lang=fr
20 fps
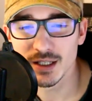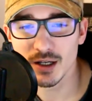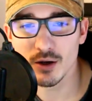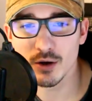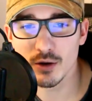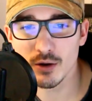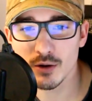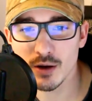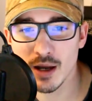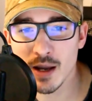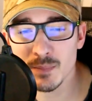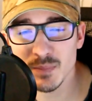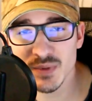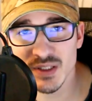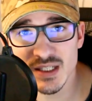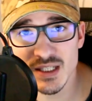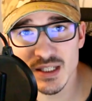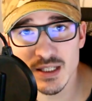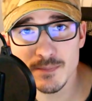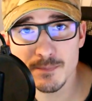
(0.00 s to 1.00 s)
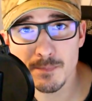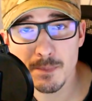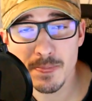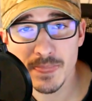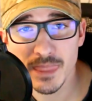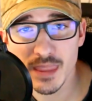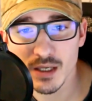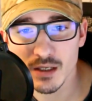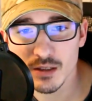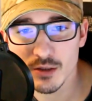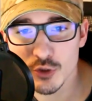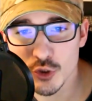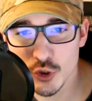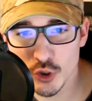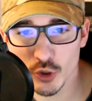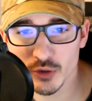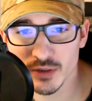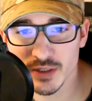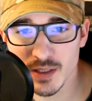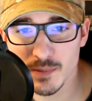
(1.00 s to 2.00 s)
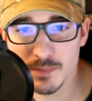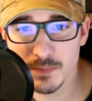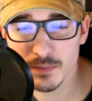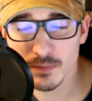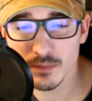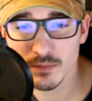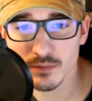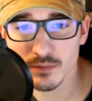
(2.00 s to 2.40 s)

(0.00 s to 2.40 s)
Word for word: un petit short grip